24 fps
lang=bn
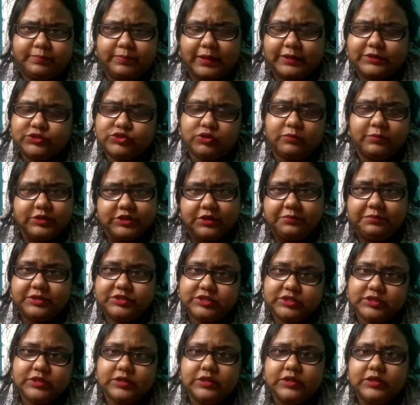পাঁচ ছ মাসের
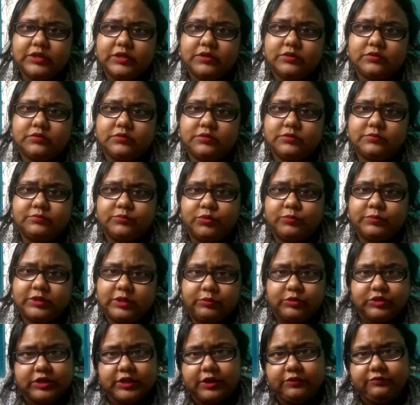বেশি ওই মমিতা
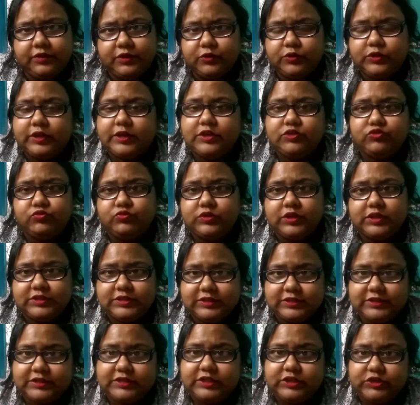বসাকের ভিডিও দেখি শুনেছি
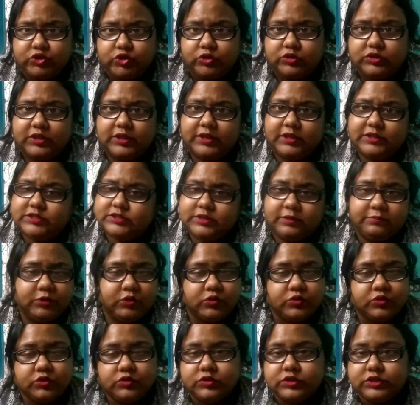যে টিকটক থেকে এসেছে আমি
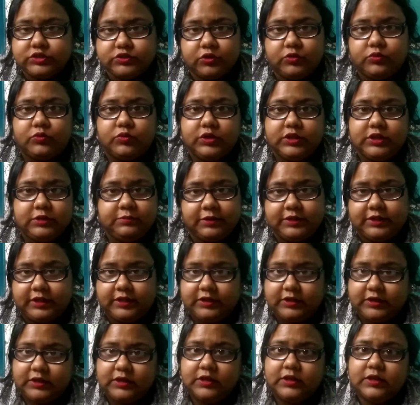কোনোদিনও টিকটক করিনি বা
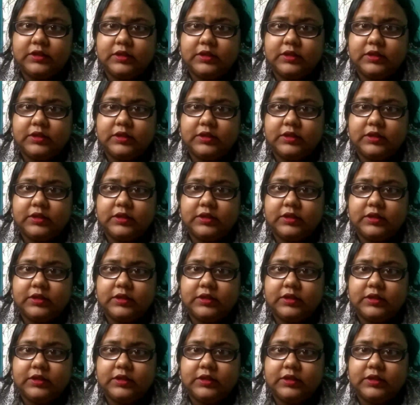দেখিনি